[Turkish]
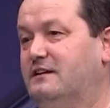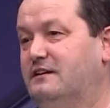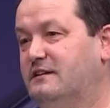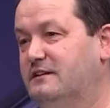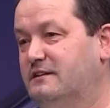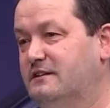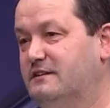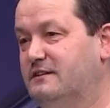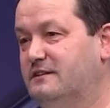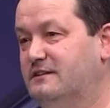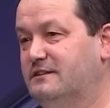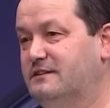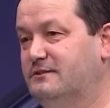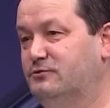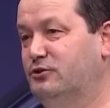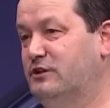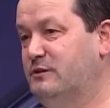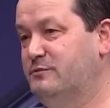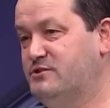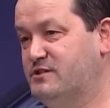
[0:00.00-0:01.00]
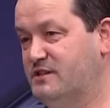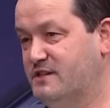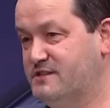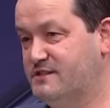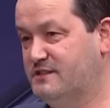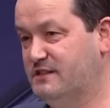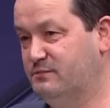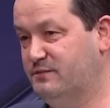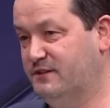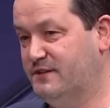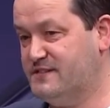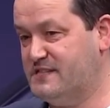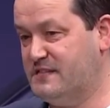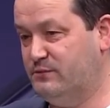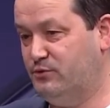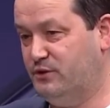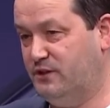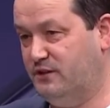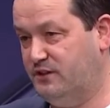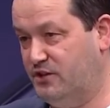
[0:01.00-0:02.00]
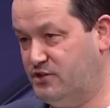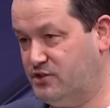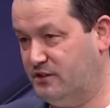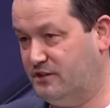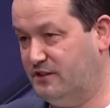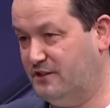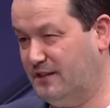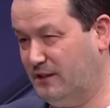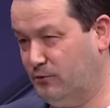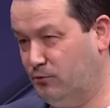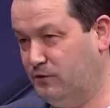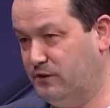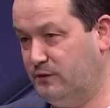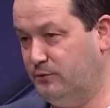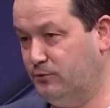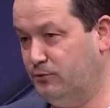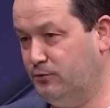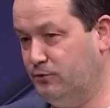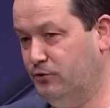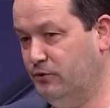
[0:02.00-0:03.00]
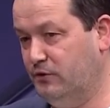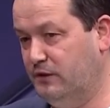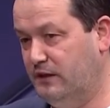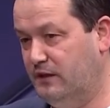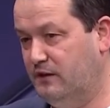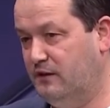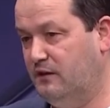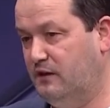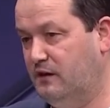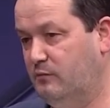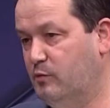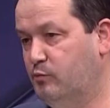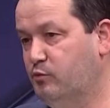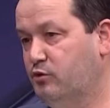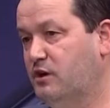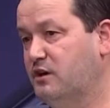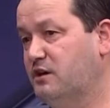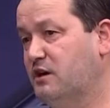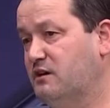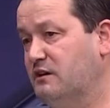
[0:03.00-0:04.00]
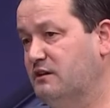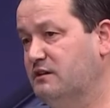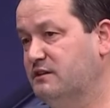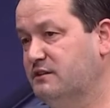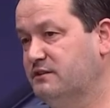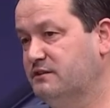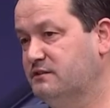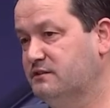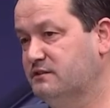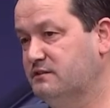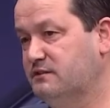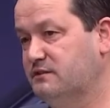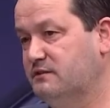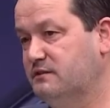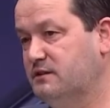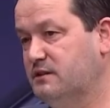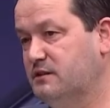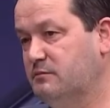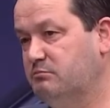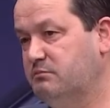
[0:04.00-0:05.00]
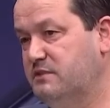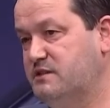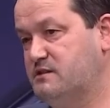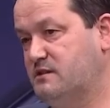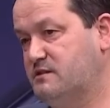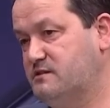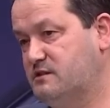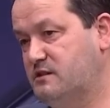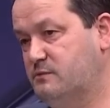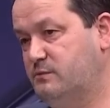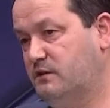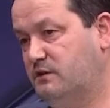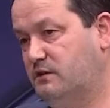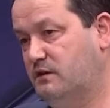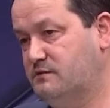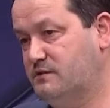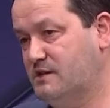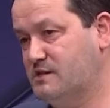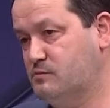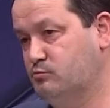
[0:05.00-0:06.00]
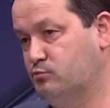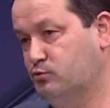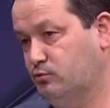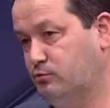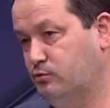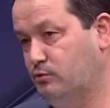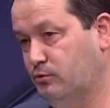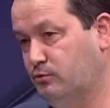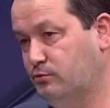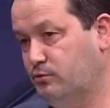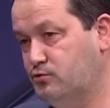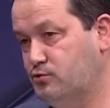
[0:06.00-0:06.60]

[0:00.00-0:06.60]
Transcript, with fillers: Ee, dönem içerisinde bazen böyle değişiklikler olabiliyor. Ama bu karar alındığında biz aslında bakarsanız mutlu olduk.